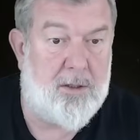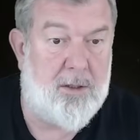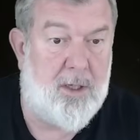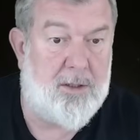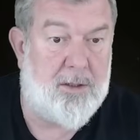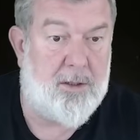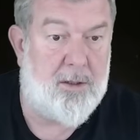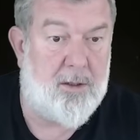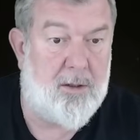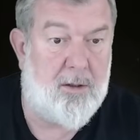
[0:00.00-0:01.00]
значит,
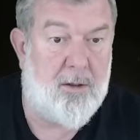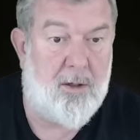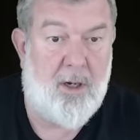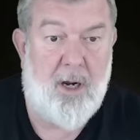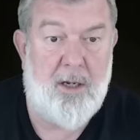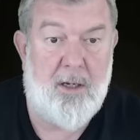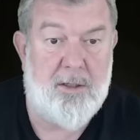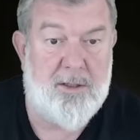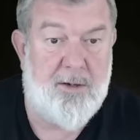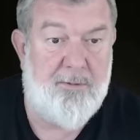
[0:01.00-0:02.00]
э, ранее
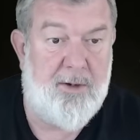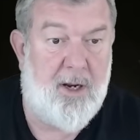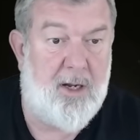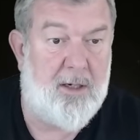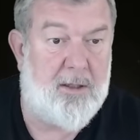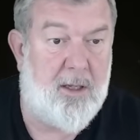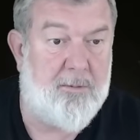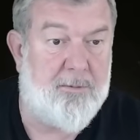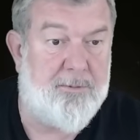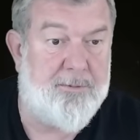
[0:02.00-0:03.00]
заявляли
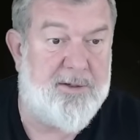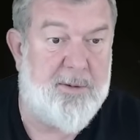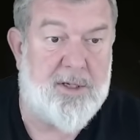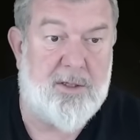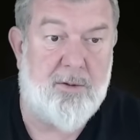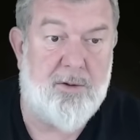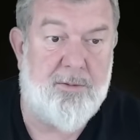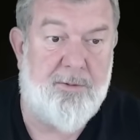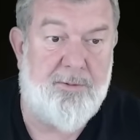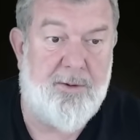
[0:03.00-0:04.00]
там в
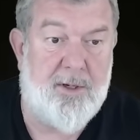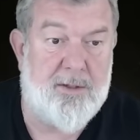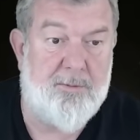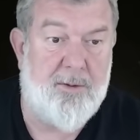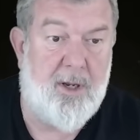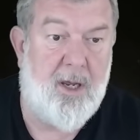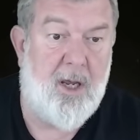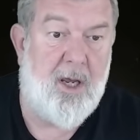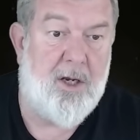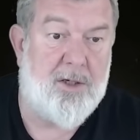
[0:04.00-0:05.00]
спецслужбе ФСБ,
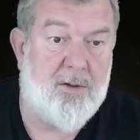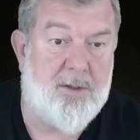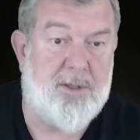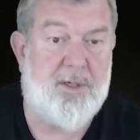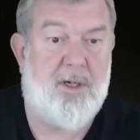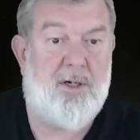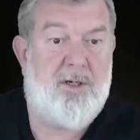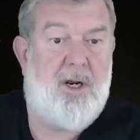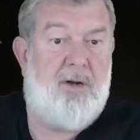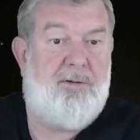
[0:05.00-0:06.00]
что
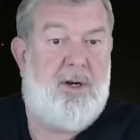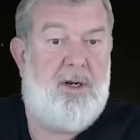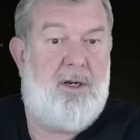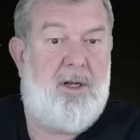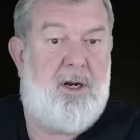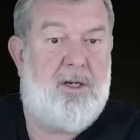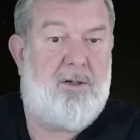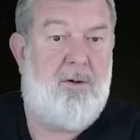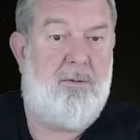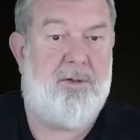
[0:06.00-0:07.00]
задержали в
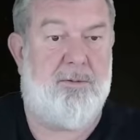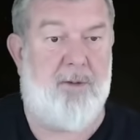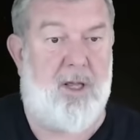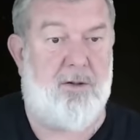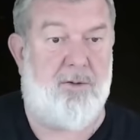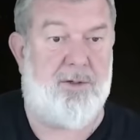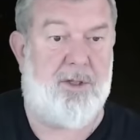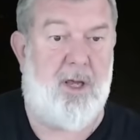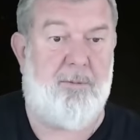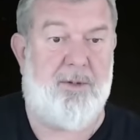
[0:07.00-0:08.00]
Калининградской области молодого
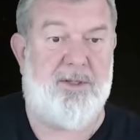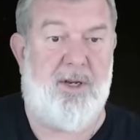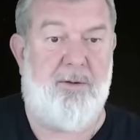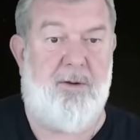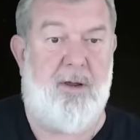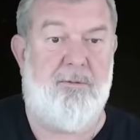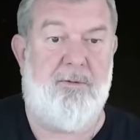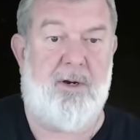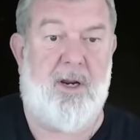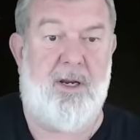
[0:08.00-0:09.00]
человека,
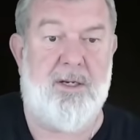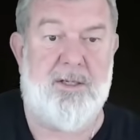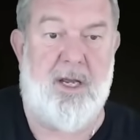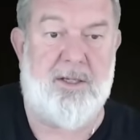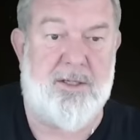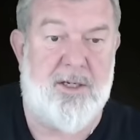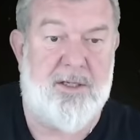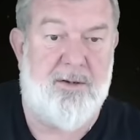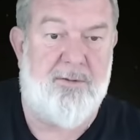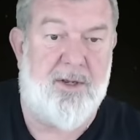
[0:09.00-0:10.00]
подозреваемого в организации
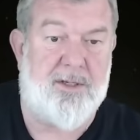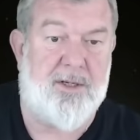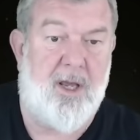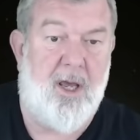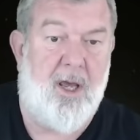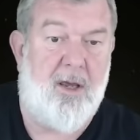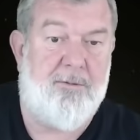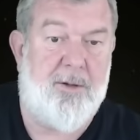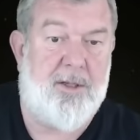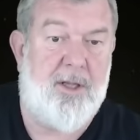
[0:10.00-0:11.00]
диверсий в
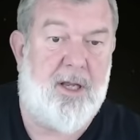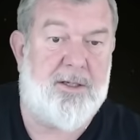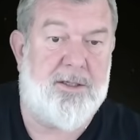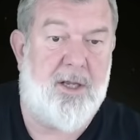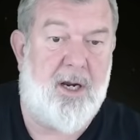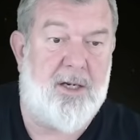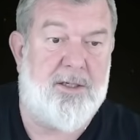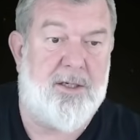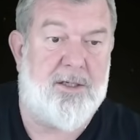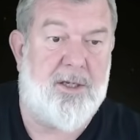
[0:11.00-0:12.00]
15
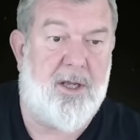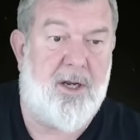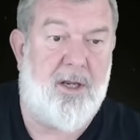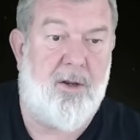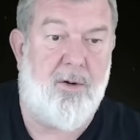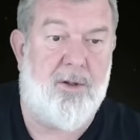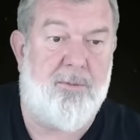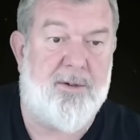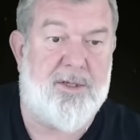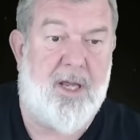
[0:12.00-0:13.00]
российских регионах
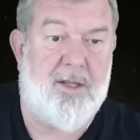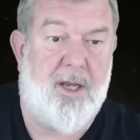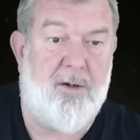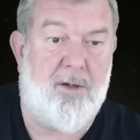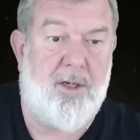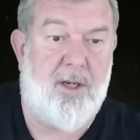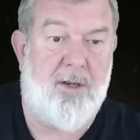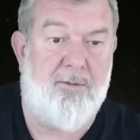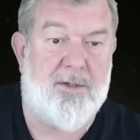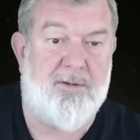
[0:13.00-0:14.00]
по заданию
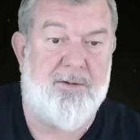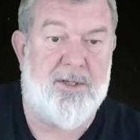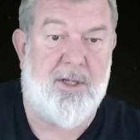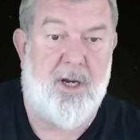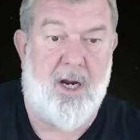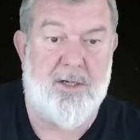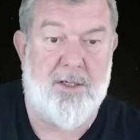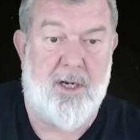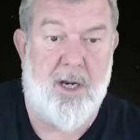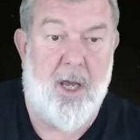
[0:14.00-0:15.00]
Киева за
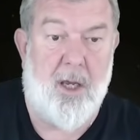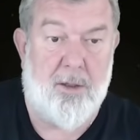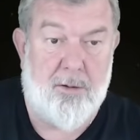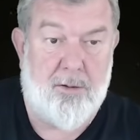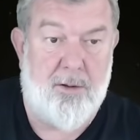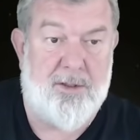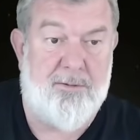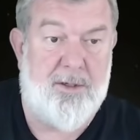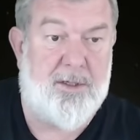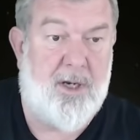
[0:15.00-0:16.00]
вознаграждение. Ну, то есть,
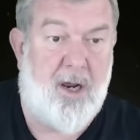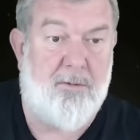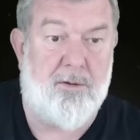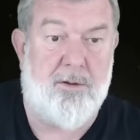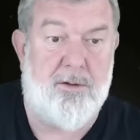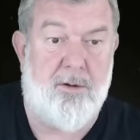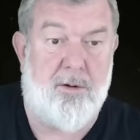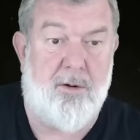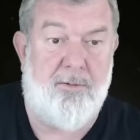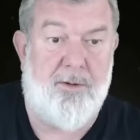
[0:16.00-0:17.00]
видите, кого-то
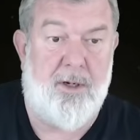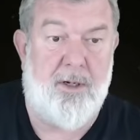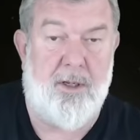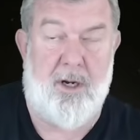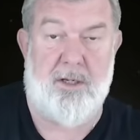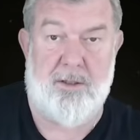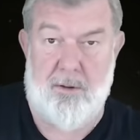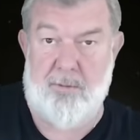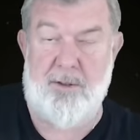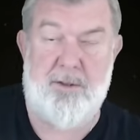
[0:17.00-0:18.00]
дернули в
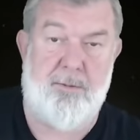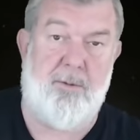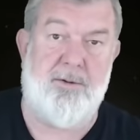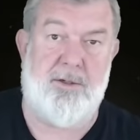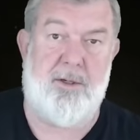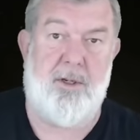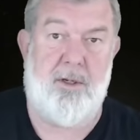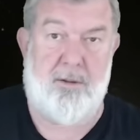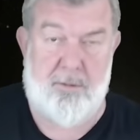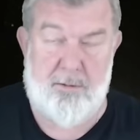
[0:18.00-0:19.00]
Калининградской области, помните,
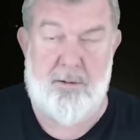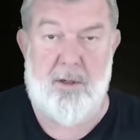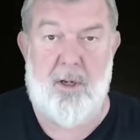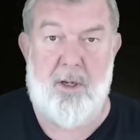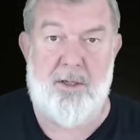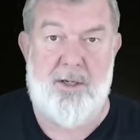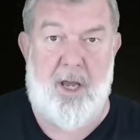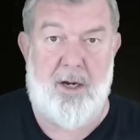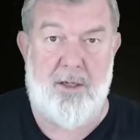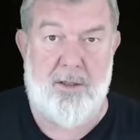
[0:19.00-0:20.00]
это
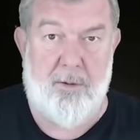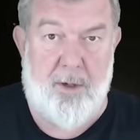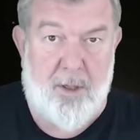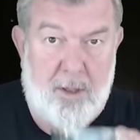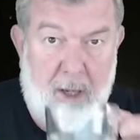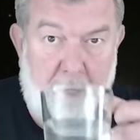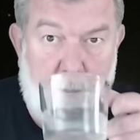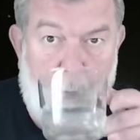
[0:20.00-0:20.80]
старая история, да?